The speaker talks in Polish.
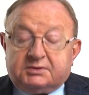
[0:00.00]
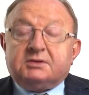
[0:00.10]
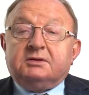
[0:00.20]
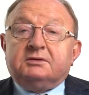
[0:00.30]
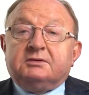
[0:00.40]

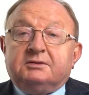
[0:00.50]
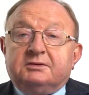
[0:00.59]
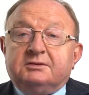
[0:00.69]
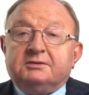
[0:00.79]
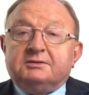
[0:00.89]
co
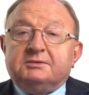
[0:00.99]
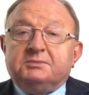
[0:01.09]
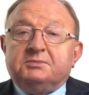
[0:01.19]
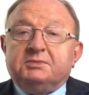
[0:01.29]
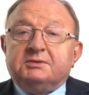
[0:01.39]
to,
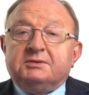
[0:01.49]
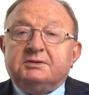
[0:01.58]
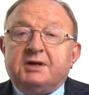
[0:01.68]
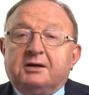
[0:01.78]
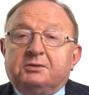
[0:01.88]

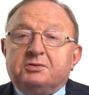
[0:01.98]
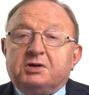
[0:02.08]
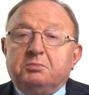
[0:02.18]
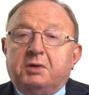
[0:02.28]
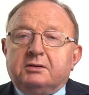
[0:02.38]
jak to
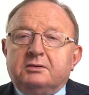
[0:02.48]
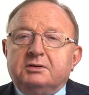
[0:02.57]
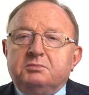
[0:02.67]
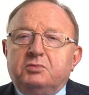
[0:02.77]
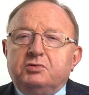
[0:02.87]
się ma do
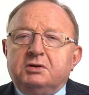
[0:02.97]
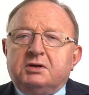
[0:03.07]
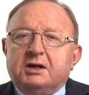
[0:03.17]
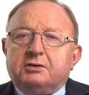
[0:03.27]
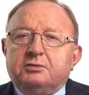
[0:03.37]

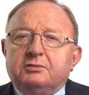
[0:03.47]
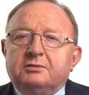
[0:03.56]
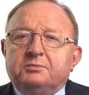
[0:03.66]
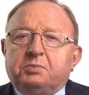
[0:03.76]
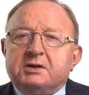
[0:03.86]

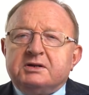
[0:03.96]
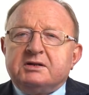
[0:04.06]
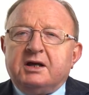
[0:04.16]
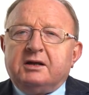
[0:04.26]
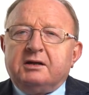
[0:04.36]
immunitetu
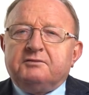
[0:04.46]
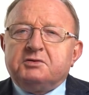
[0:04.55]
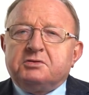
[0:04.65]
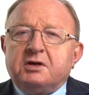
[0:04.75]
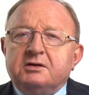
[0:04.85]
prezesa
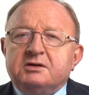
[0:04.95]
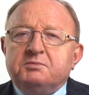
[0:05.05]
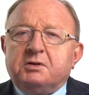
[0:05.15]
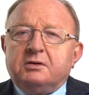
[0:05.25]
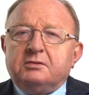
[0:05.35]
Najwyższej
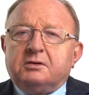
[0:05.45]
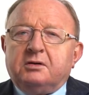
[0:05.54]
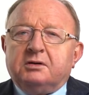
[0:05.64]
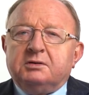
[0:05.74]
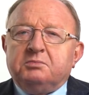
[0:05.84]
Izby
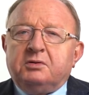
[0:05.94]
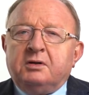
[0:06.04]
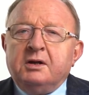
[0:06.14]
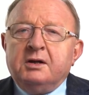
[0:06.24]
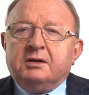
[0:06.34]
Kontroli,
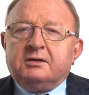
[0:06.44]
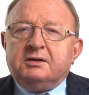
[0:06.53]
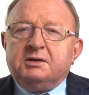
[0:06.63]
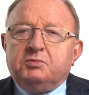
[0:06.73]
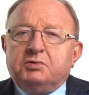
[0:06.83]
bo
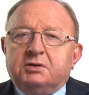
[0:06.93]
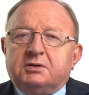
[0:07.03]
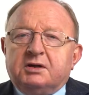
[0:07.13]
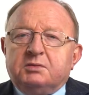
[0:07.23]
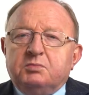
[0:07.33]
ten
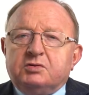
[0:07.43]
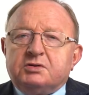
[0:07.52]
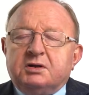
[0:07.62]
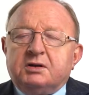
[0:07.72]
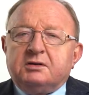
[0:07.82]
immunitet
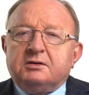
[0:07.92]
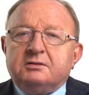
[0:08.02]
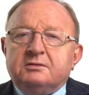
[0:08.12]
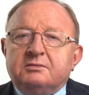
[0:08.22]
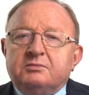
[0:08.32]
może
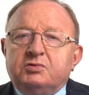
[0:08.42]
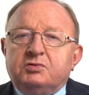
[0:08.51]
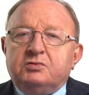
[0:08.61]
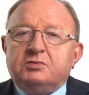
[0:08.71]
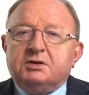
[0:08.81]

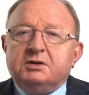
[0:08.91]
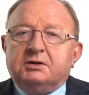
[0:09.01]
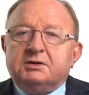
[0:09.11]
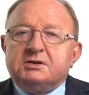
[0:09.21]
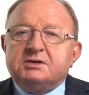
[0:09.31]
mu
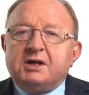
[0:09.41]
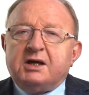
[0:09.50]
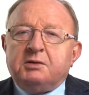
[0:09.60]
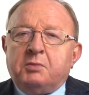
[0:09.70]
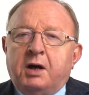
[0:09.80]
uchylić
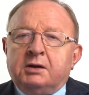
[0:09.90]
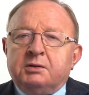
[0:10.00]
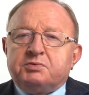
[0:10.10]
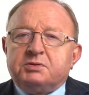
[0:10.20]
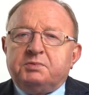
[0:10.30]
Sejm, a
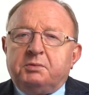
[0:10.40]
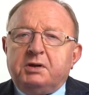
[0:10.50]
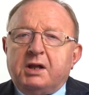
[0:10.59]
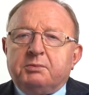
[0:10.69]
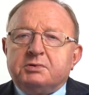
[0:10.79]
nie
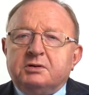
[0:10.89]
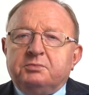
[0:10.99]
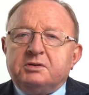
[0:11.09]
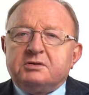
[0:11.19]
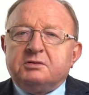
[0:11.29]
przypominam
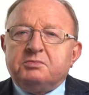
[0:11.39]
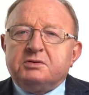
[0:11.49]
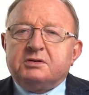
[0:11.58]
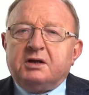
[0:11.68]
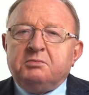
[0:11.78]
sobie, żeby
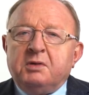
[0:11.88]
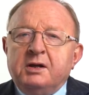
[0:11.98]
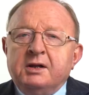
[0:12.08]
Sejm